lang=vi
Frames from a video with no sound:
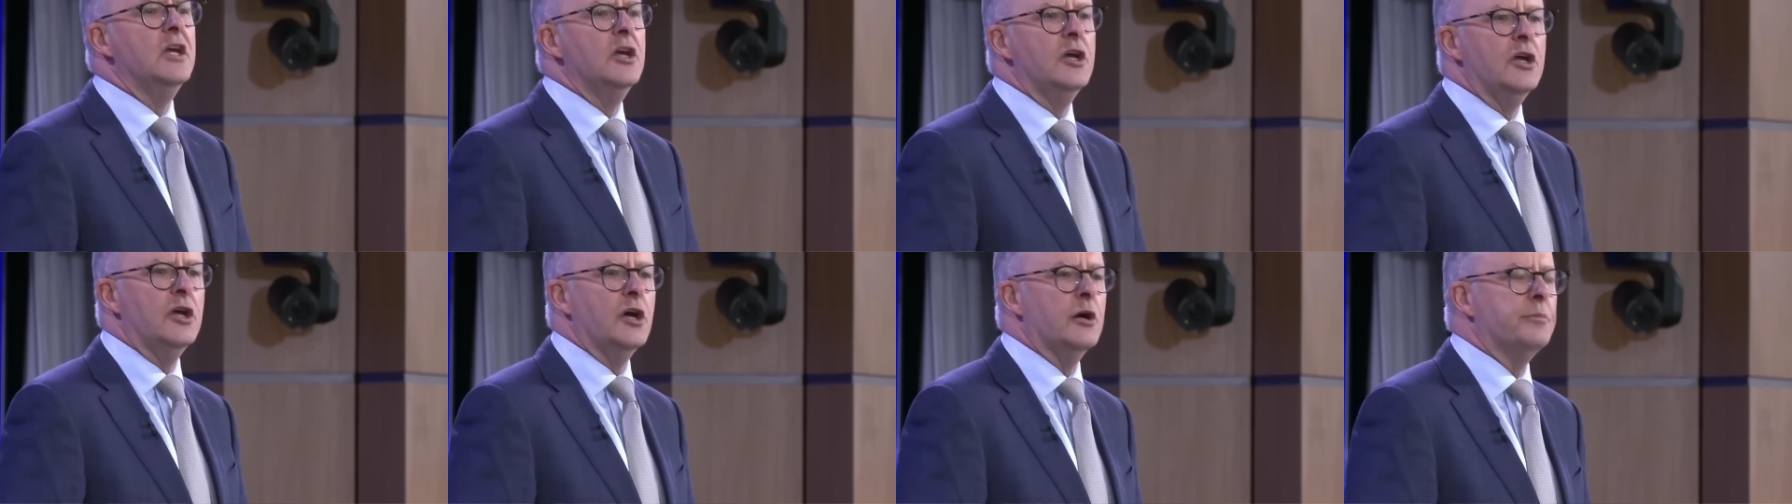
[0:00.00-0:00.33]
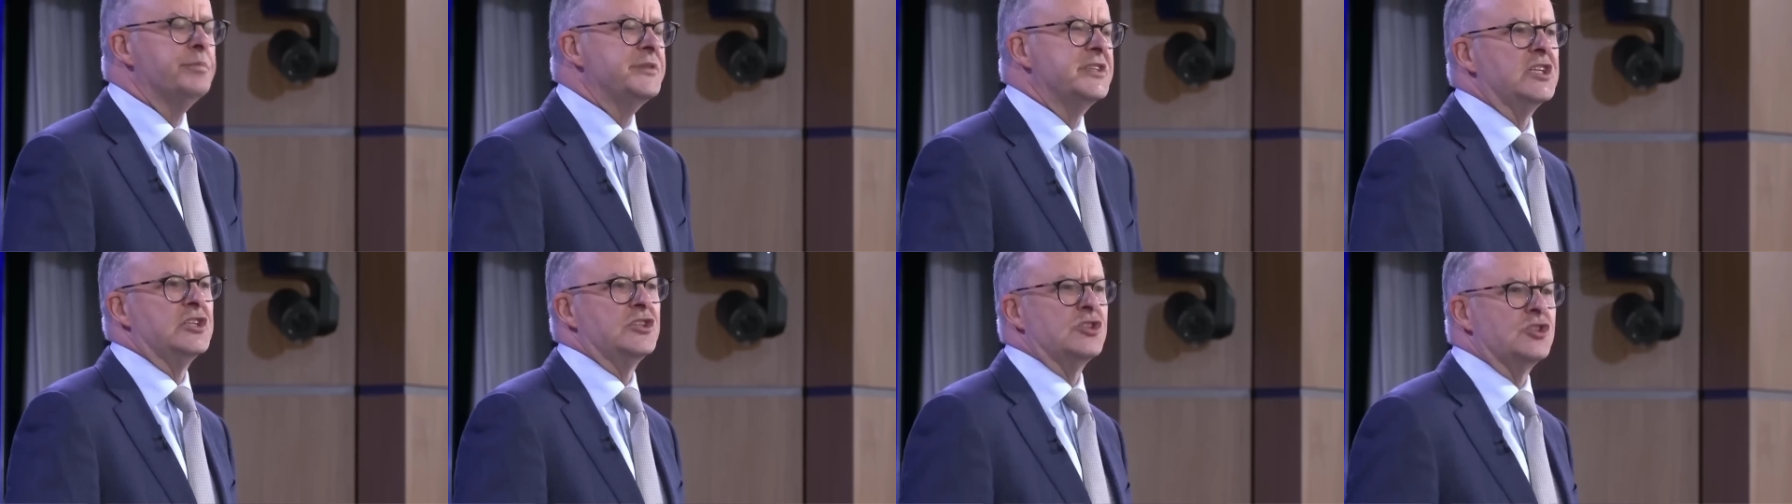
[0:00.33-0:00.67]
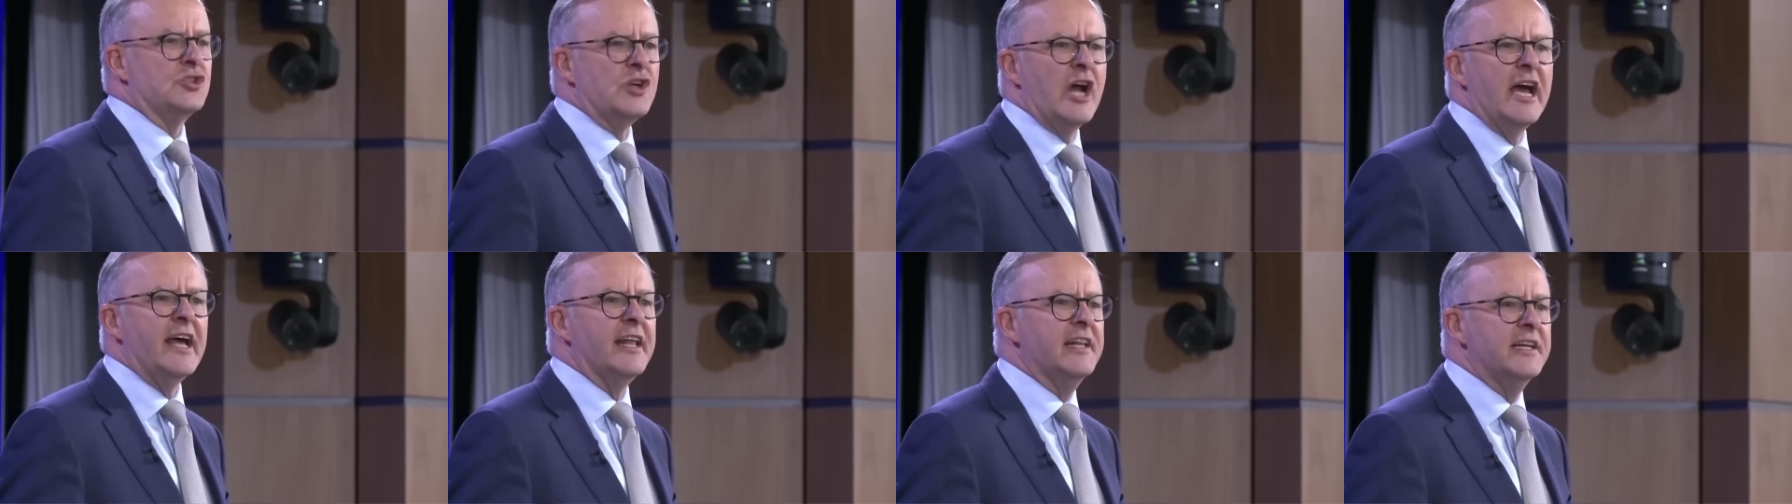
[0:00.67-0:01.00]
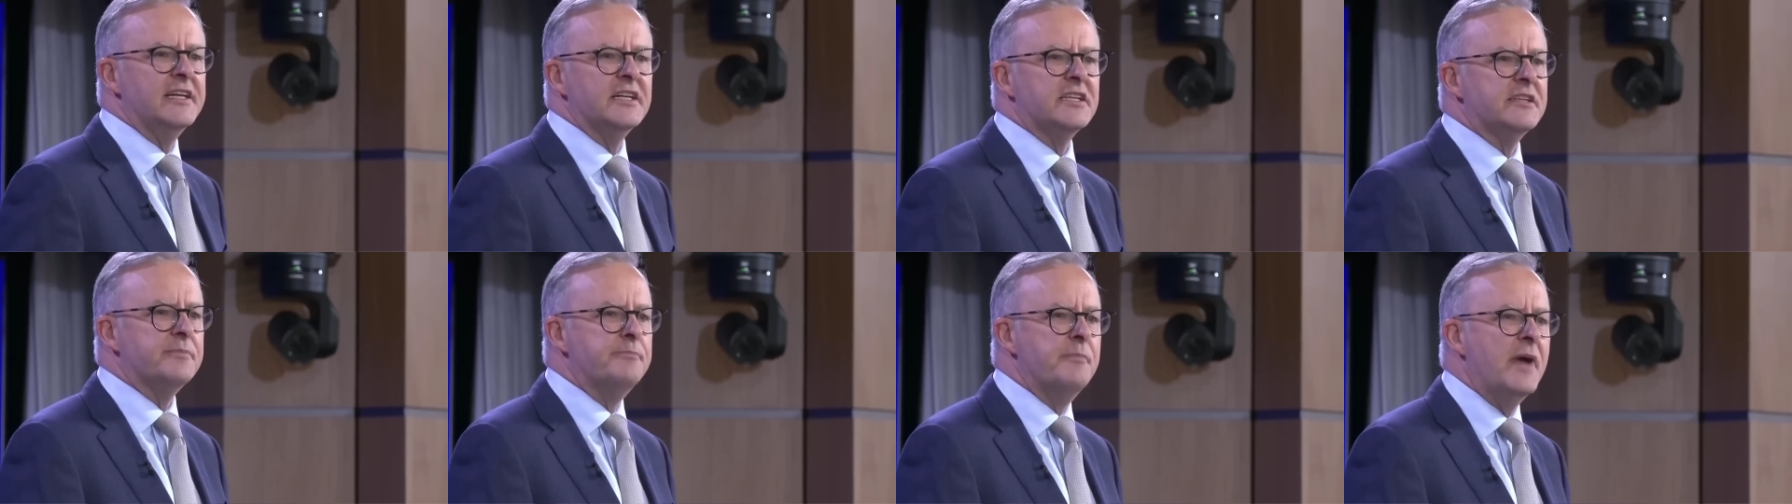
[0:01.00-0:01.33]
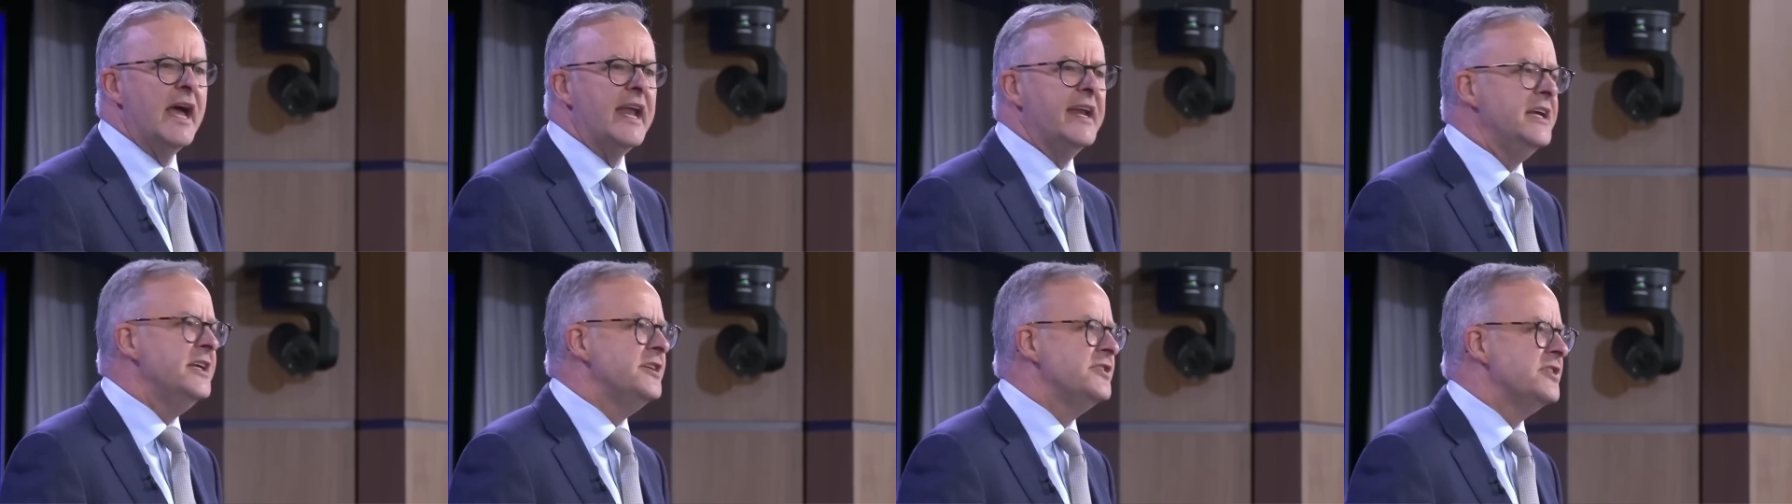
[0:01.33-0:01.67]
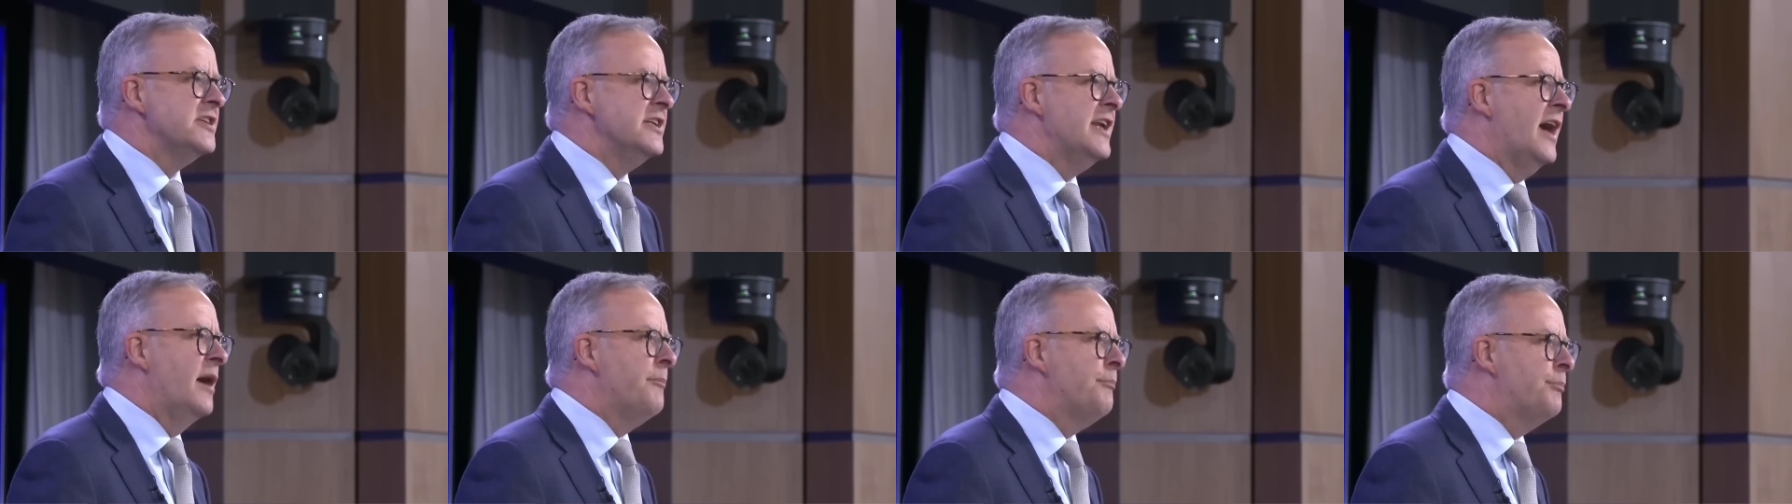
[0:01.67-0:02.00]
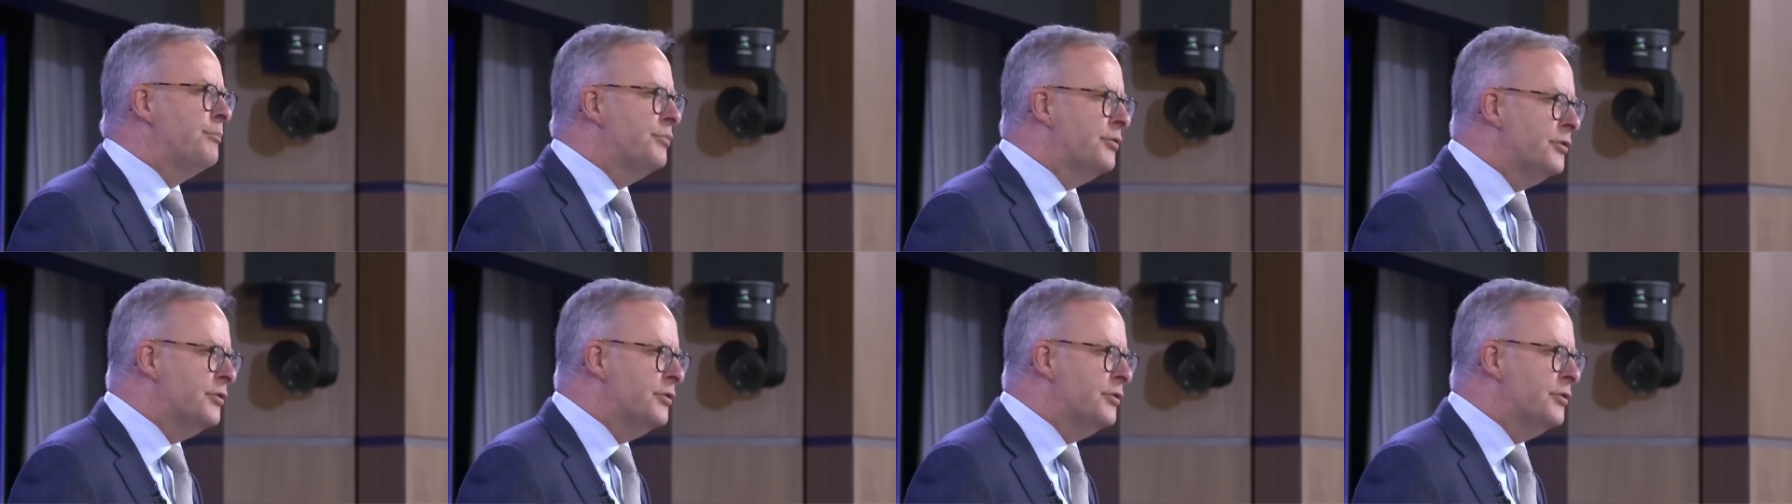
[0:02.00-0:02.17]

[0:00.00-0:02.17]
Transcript: bao gồm tuyên bố chung về hợp tác an